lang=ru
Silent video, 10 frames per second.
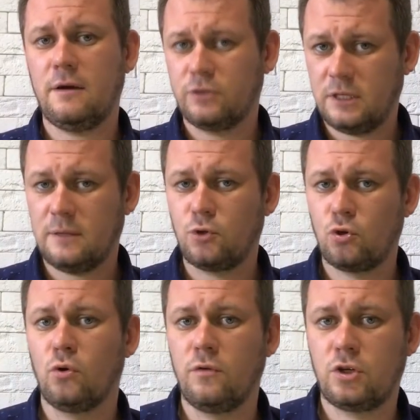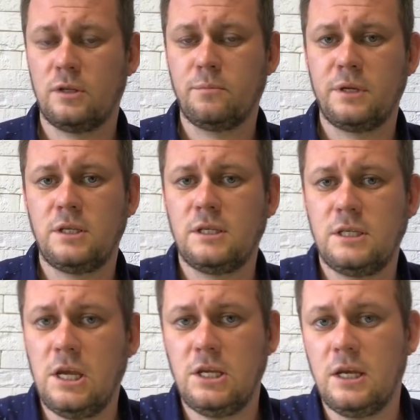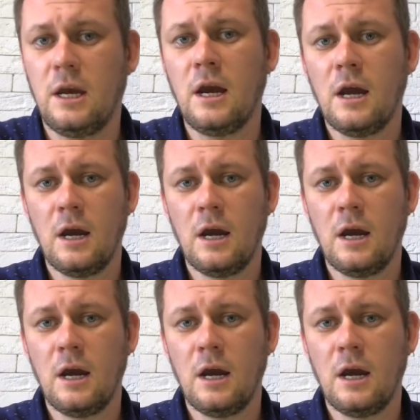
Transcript: о вот этом чудовищном притеснении